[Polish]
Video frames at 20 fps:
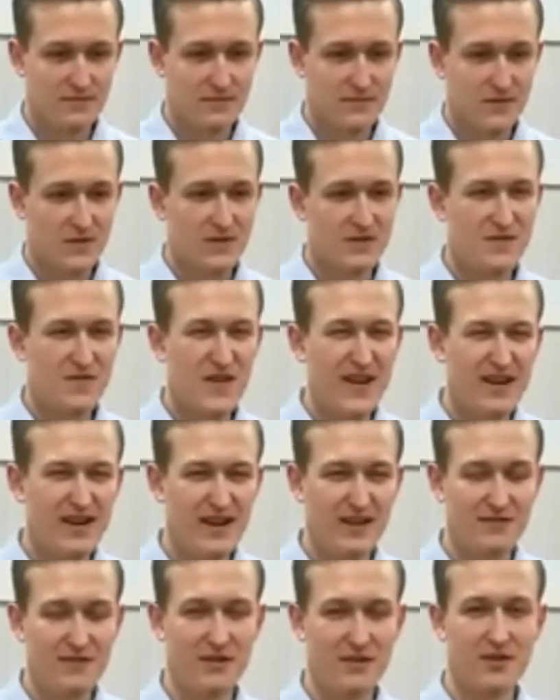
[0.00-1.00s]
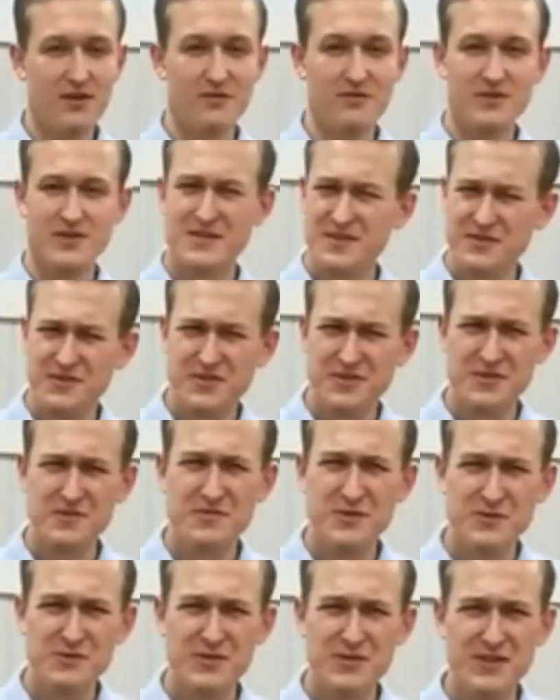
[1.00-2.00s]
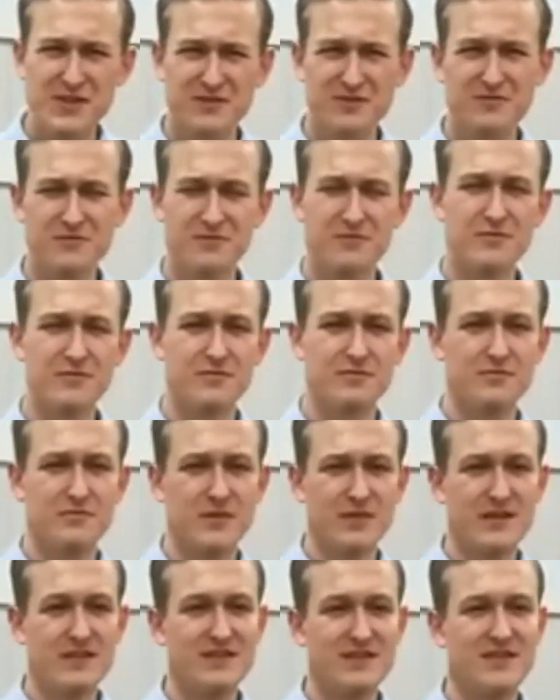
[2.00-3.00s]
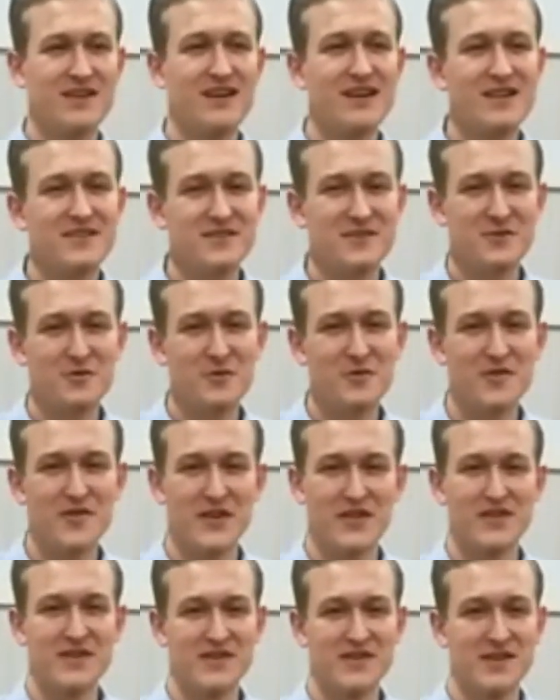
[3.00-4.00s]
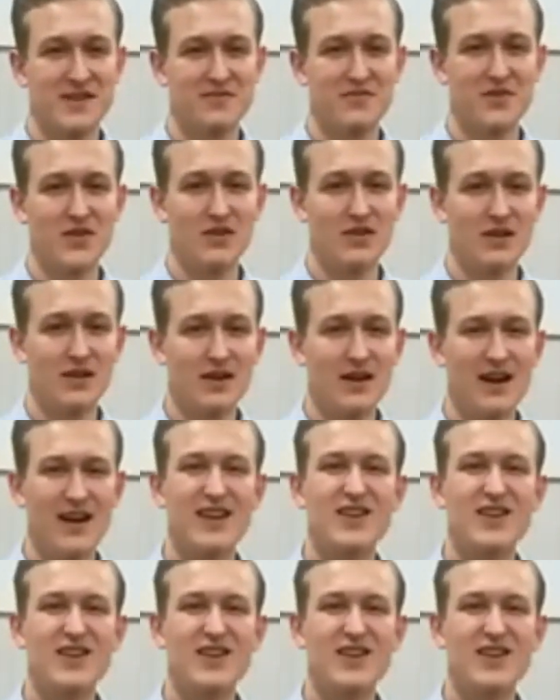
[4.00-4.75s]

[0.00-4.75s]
To jest wielka wiadomość. Coś, o czym słyszał, myślę, że każdy człowiek na ziemi. Ale